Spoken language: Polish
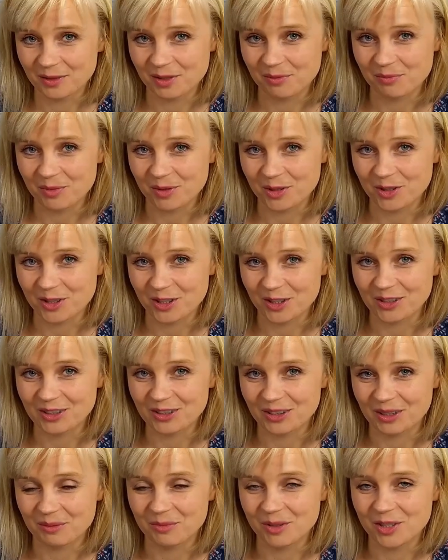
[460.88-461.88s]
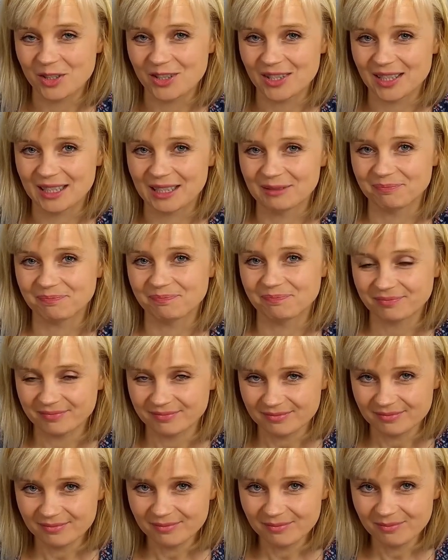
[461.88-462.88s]
Was proszę o to, abyście
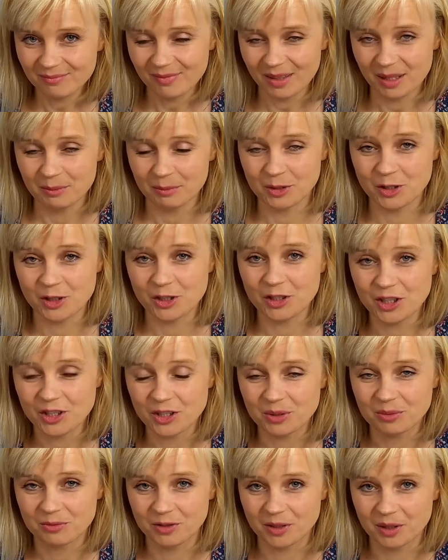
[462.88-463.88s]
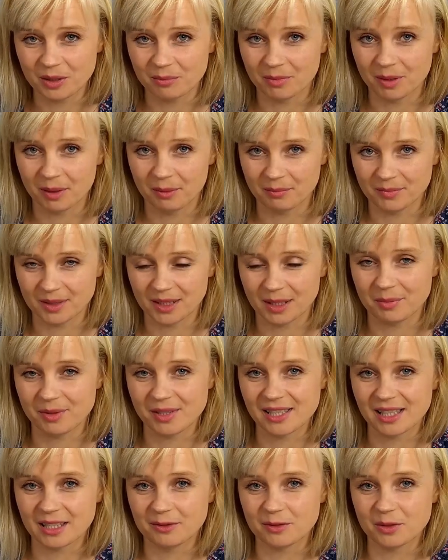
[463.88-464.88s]
pod dzisiejszym filmem
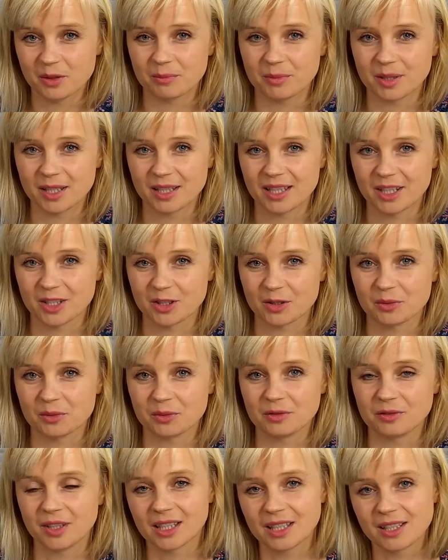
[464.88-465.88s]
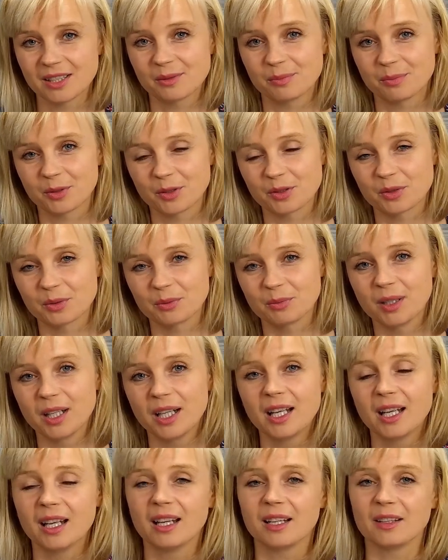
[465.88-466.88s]
napisali w komentarzu, w jaki sposób
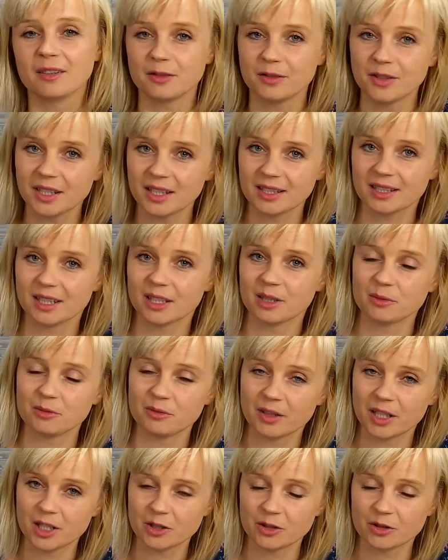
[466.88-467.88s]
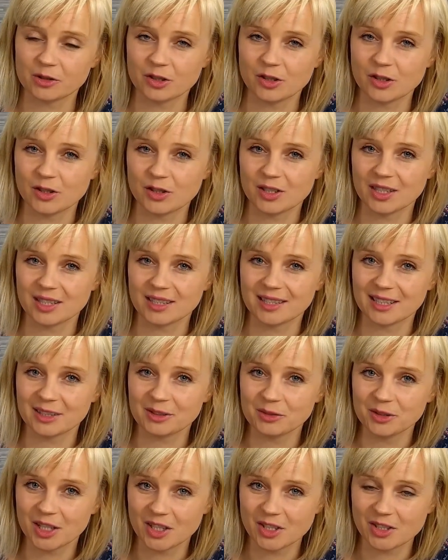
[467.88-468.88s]
Wy tę uważność
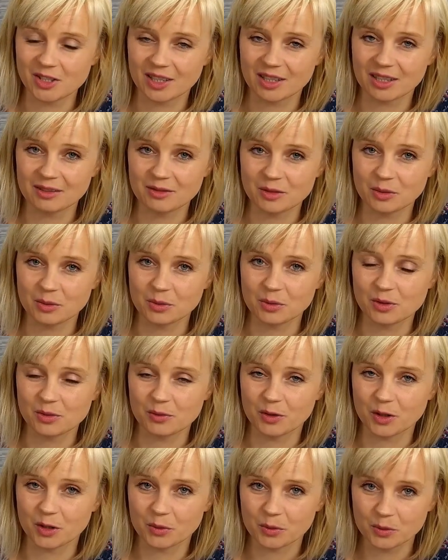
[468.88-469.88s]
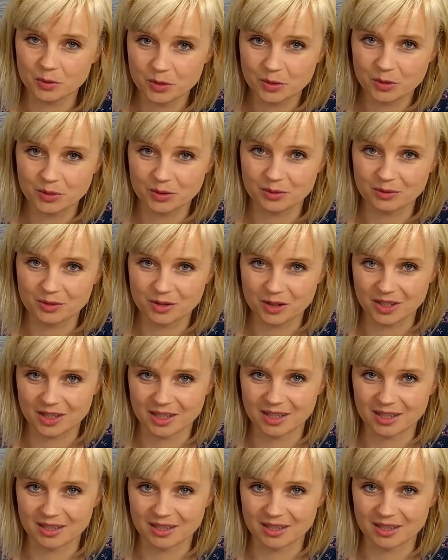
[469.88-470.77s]
trenujecie wśród swoich uczniów czy